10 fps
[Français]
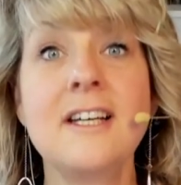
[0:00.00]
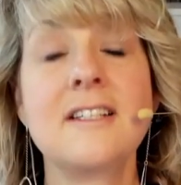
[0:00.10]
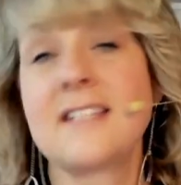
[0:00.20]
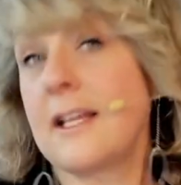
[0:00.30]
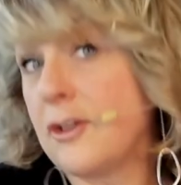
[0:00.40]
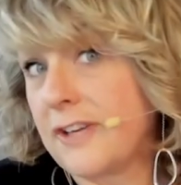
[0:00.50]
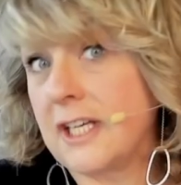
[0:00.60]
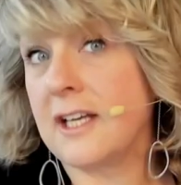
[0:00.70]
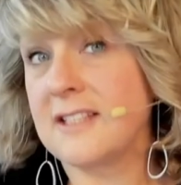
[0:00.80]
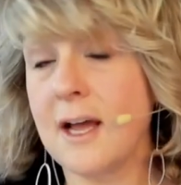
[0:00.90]
Ça devrait
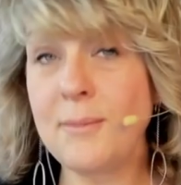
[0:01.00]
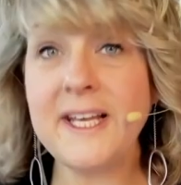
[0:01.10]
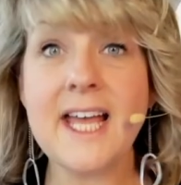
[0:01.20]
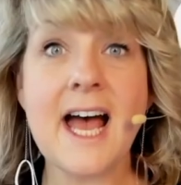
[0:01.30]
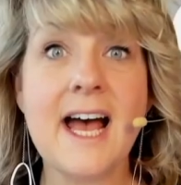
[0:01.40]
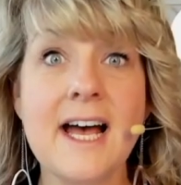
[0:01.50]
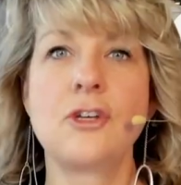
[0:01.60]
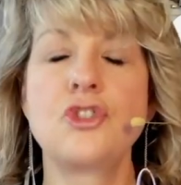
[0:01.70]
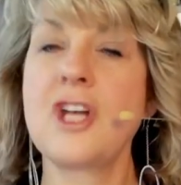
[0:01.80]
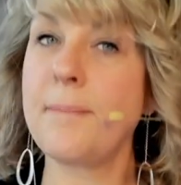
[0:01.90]
ressembler à
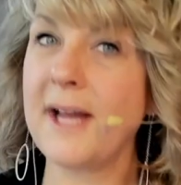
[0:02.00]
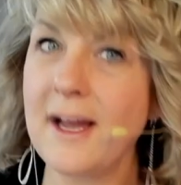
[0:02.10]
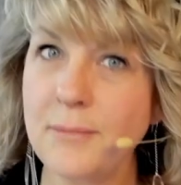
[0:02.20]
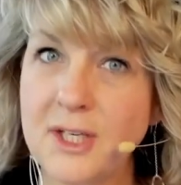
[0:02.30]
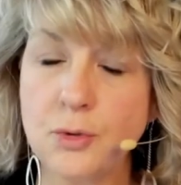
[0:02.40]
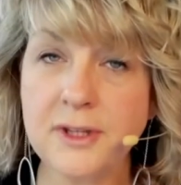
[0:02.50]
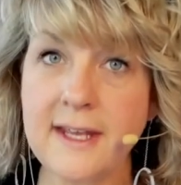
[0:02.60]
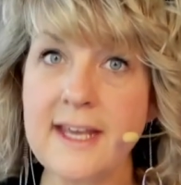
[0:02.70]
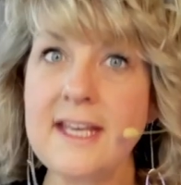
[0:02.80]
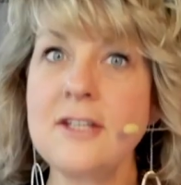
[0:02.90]
j'apprends à
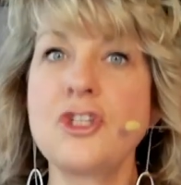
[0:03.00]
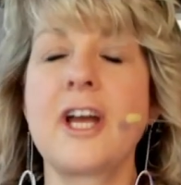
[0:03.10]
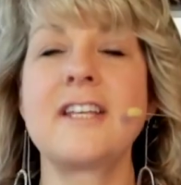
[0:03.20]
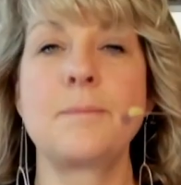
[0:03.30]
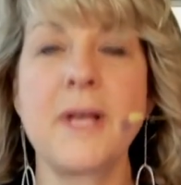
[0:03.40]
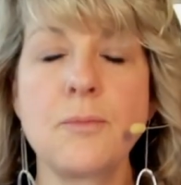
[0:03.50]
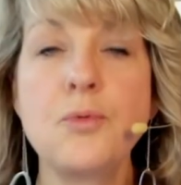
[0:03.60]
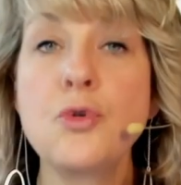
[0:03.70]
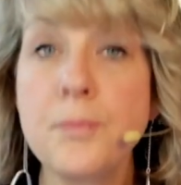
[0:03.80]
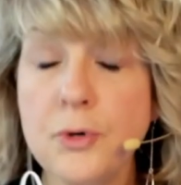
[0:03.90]
m'écouter, je respecte
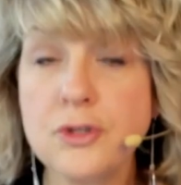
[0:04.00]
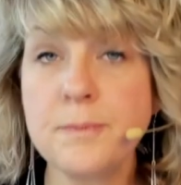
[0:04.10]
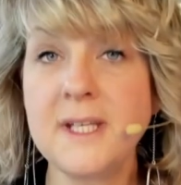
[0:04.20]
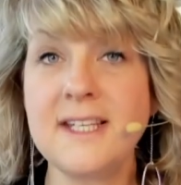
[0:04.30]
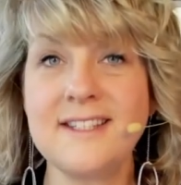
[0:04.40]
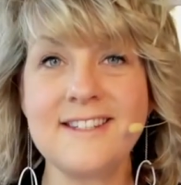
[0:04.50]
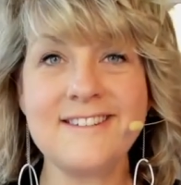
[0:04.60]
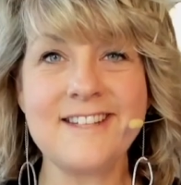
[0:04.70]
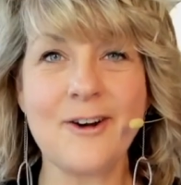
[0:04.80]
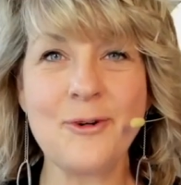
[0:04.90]
beaucoup plus mes
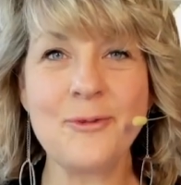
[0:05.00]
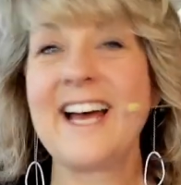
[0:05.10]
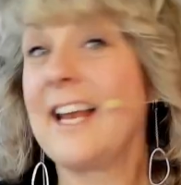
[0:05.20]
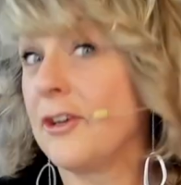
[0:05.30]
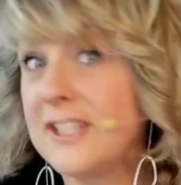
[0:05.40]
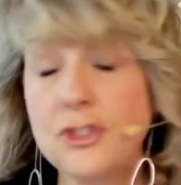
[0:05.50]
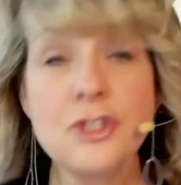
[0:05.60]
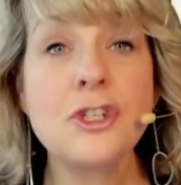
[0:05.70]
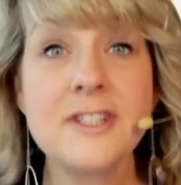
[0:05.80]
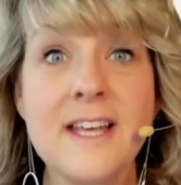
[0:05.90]
décisions. Alors
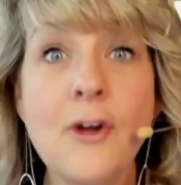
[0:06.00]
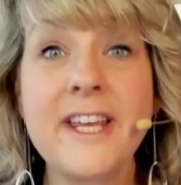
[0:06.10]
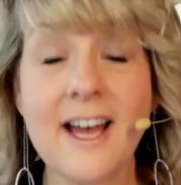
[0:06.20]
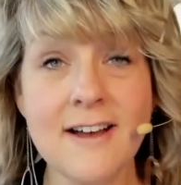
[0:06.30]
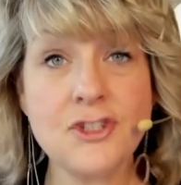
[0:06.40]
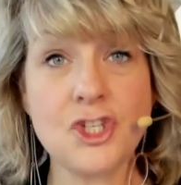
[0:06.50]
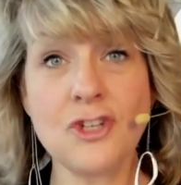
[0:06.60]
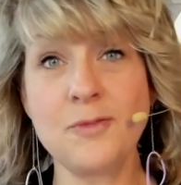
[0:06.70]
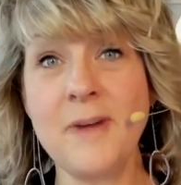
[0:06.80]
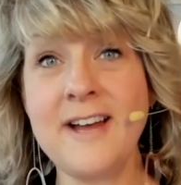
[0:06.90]
déjà, ça, c'est un grand changement.